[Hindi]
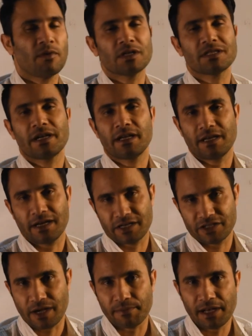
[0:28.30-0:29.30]
बहुत सारे अदाकार
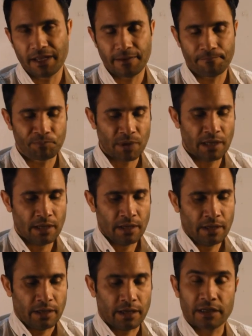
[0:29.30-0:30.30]
शामिल हैं
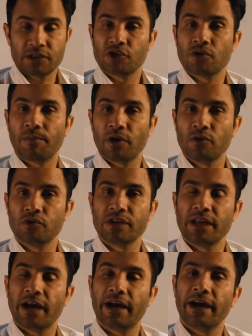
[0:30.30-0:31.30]
जिसको प्रोड्यूस
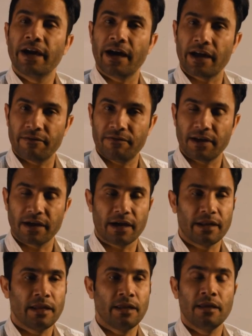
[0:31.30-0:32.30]
किया है आरफ
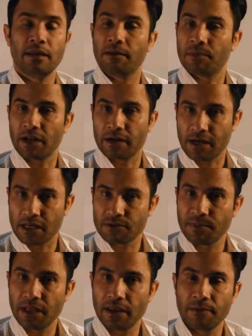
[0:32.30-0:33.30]
लखानी इमरान
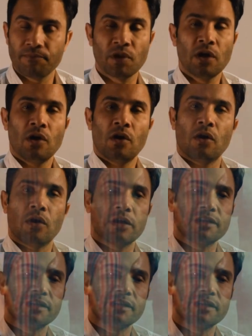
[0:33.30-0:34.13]
काजमी ने और